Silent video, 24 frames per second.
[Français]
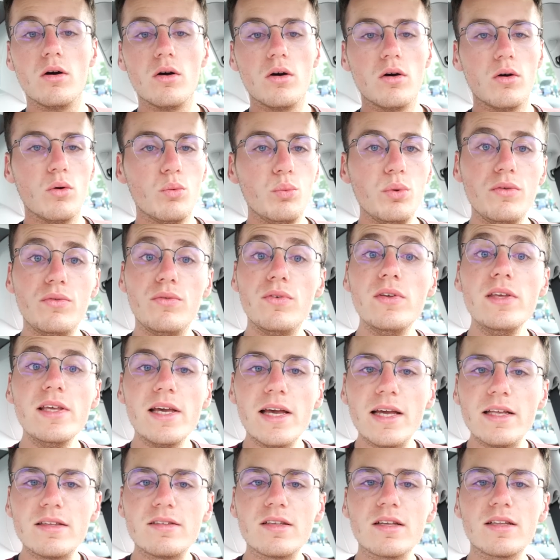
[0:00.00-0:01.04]
euh, wi
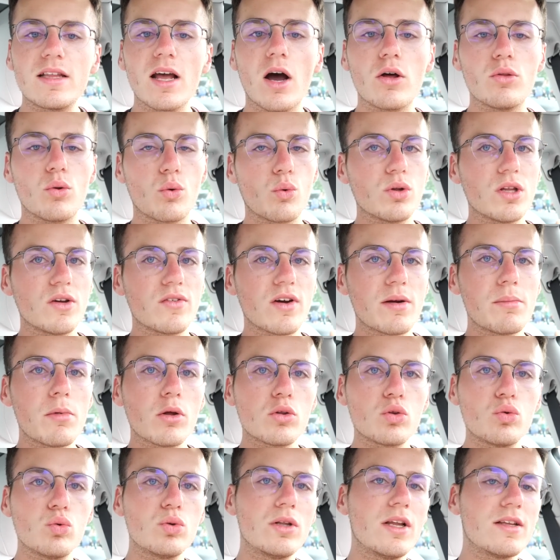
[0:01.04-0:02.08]
etc. Donc on a
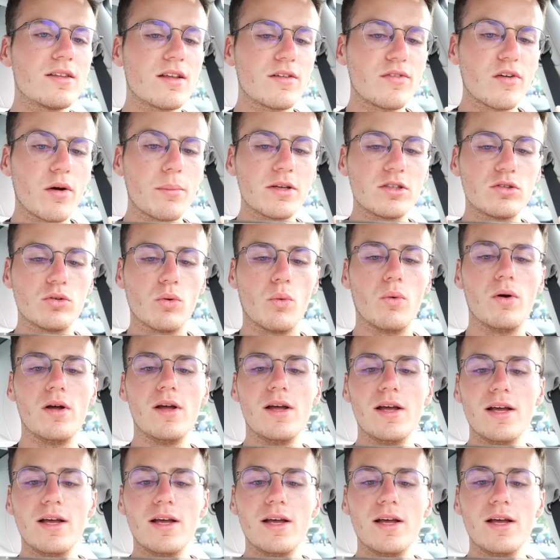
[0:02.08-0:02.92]
vraiment toutes les informations.